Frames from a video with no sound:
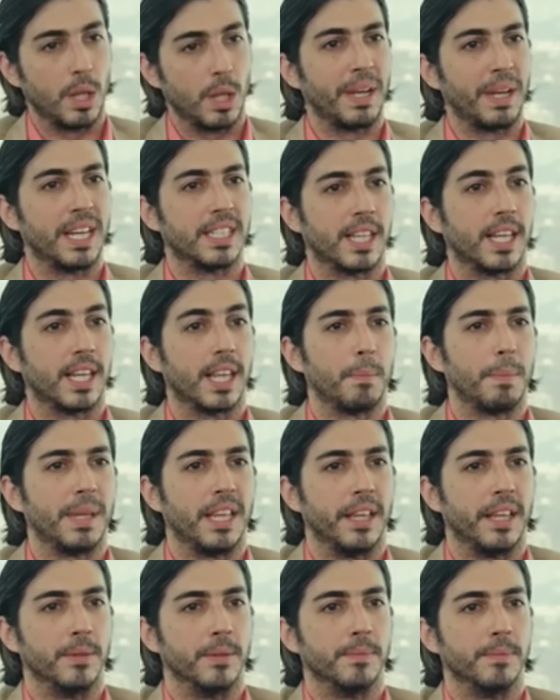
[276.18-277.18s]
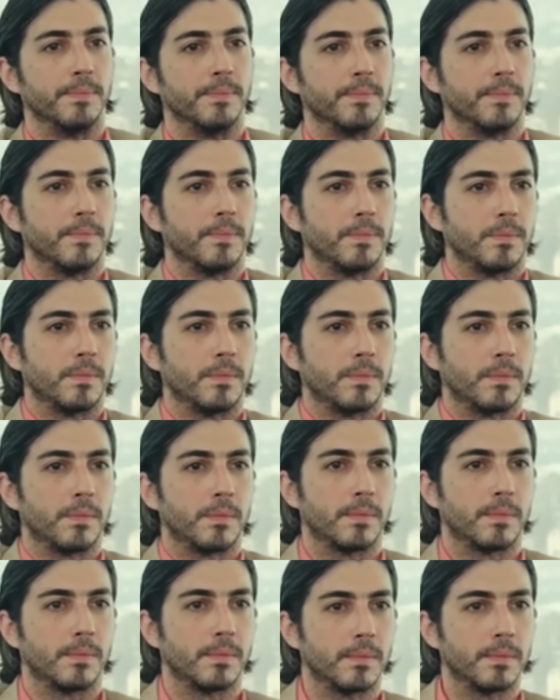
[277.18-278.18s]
algo al respecto. Pero si se fijan